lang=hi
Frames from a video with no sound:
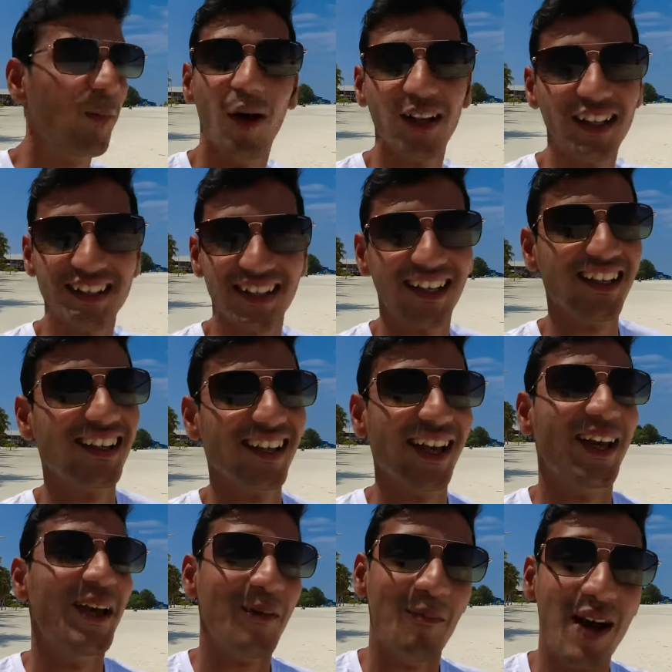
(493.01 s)
बहुत अच्छा लग
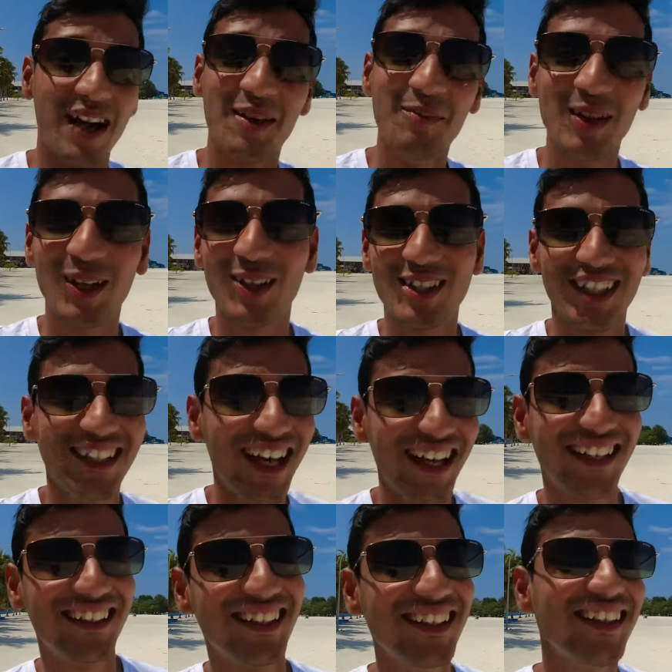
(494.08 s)
रहा है मैडम मेरे को
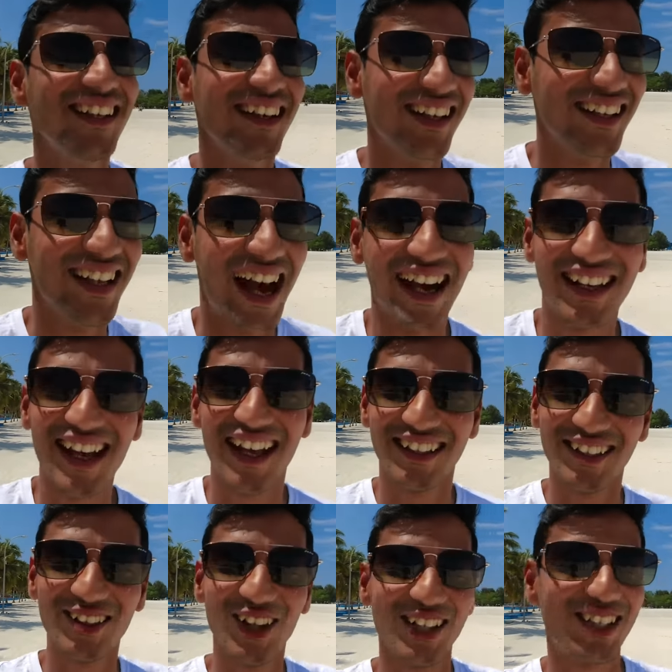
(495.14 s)
चिल्ला रही थी कि ना के
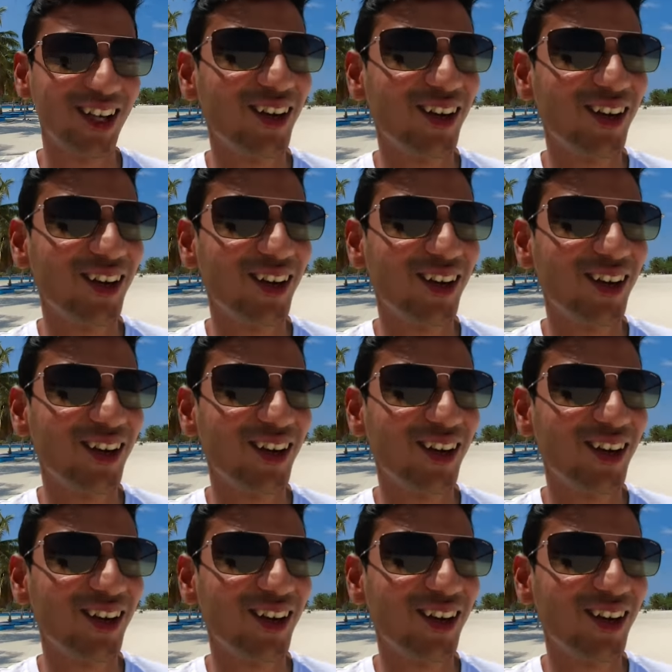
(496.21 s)
आते तो